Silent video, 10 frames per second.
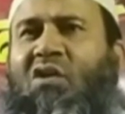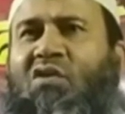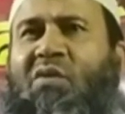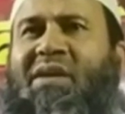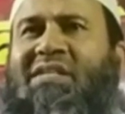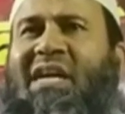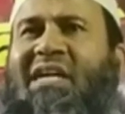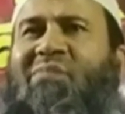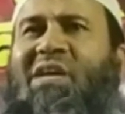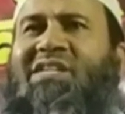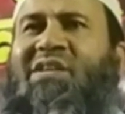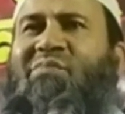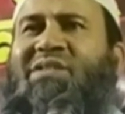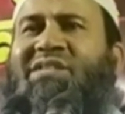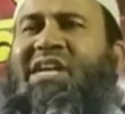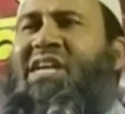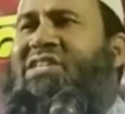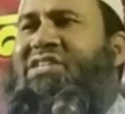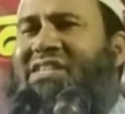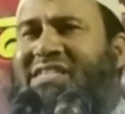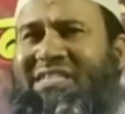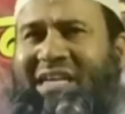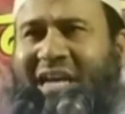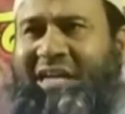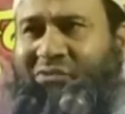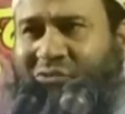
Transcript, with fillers: রমাজানে মাসে বিশেষ যে সালাত